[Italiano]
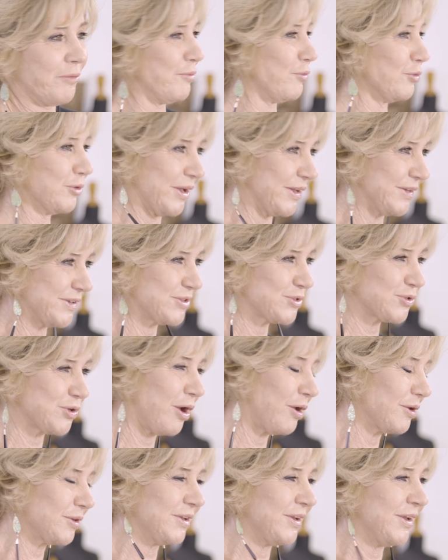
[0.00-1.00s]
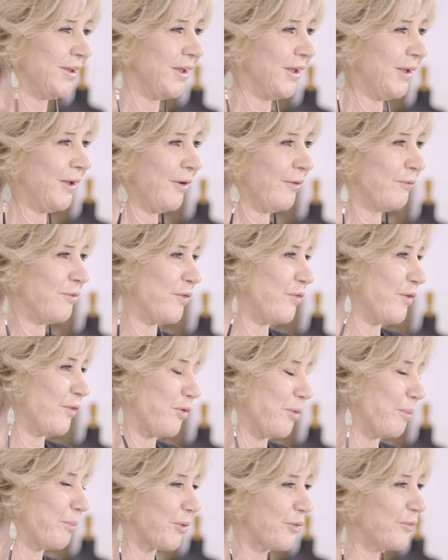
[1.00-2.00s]
avevo tanti soldi, vivevo
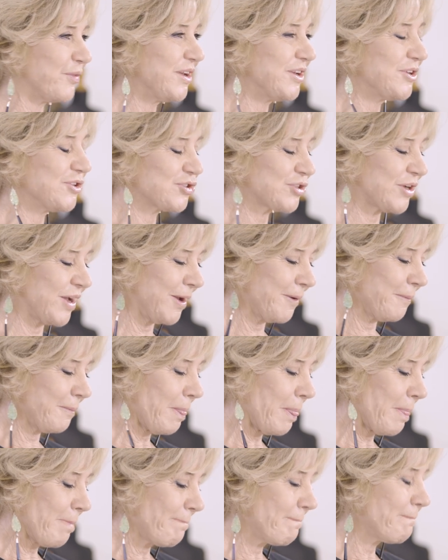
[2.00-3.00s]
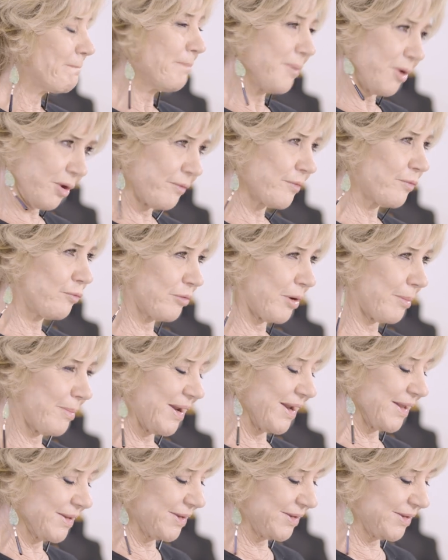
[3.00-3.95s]
in provincia, però avevo una bella